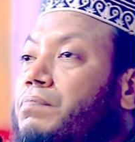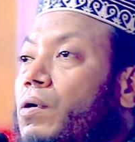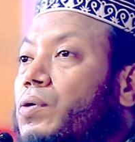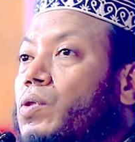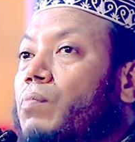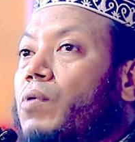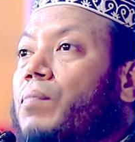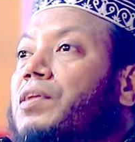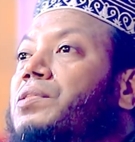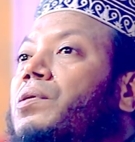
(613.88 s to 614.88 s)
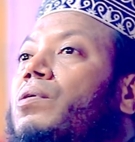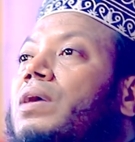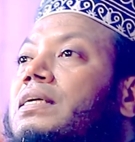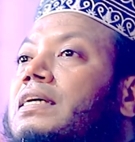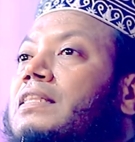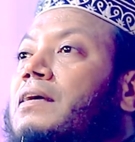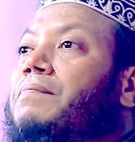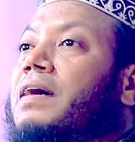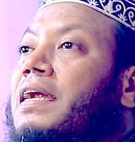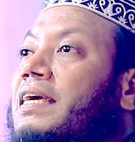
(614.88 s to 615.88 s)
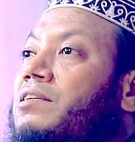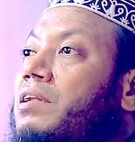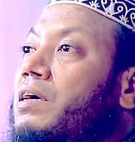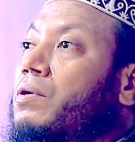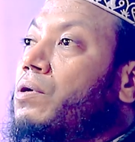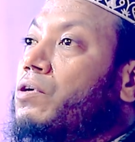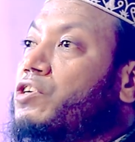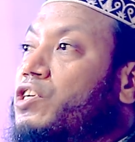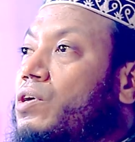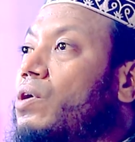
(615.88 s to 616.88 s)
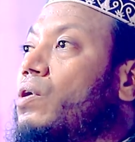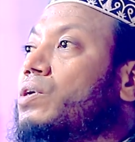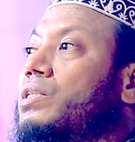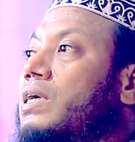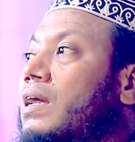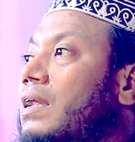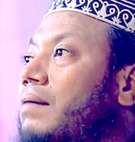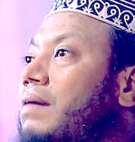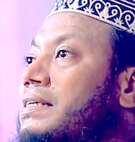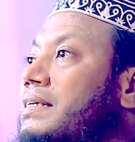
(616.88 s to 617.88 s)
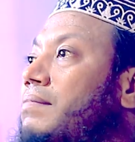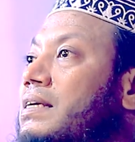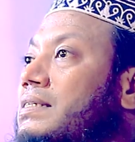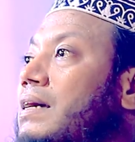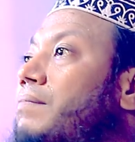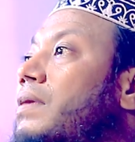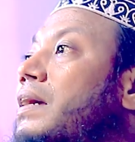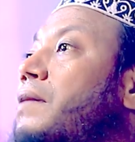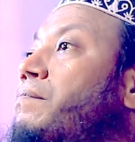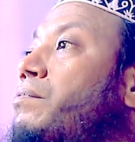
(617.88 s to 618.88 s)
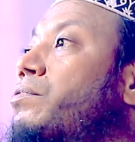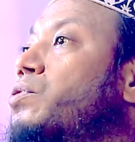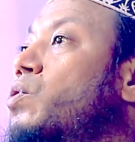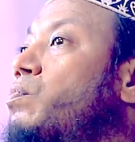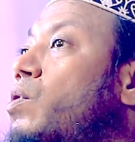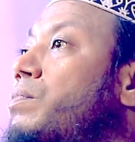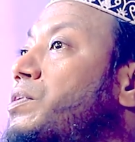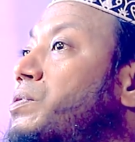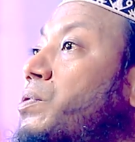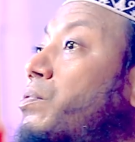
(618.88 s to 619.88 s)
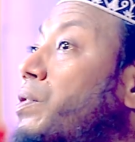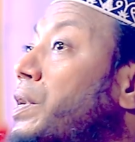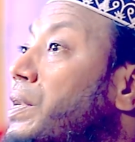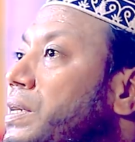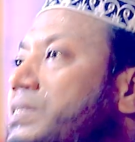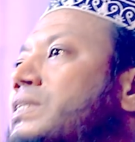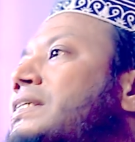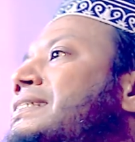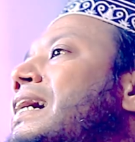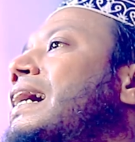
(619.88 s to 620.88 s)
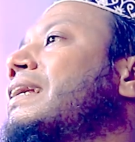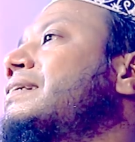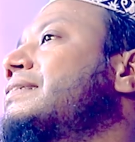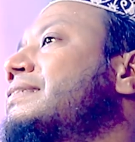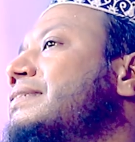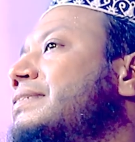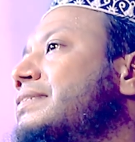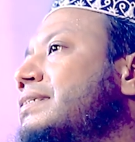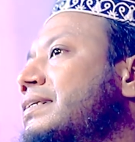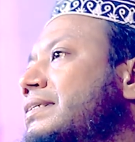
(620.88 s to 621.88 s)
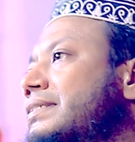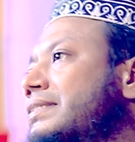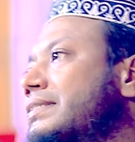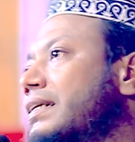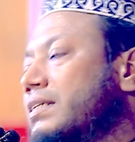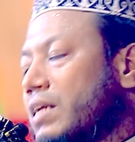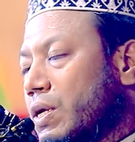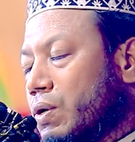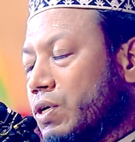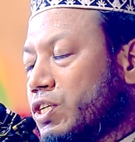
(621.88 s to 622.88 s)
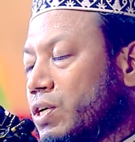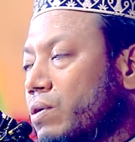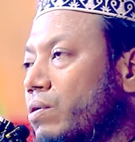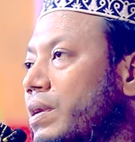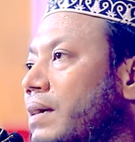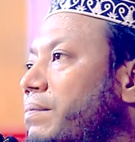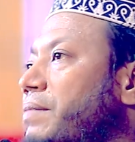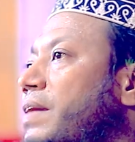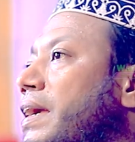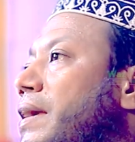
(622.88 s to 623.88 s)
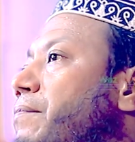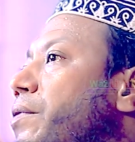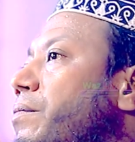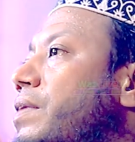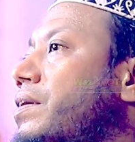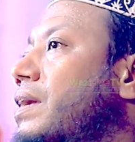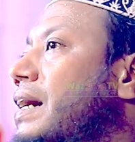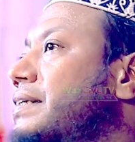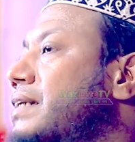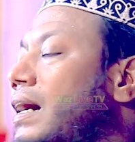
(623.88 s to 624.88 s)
পোত পবিত্র হয়ে যেতে পারেন এই জন্য রোগ শোক দিয়ে আল্লাহ মাঝে মাঝে আপনাকে পোত পবিত্র করে নিয়ে যেতে চান এখানে রোগ শোক হলে আপনি ভেঙে পড়বেন না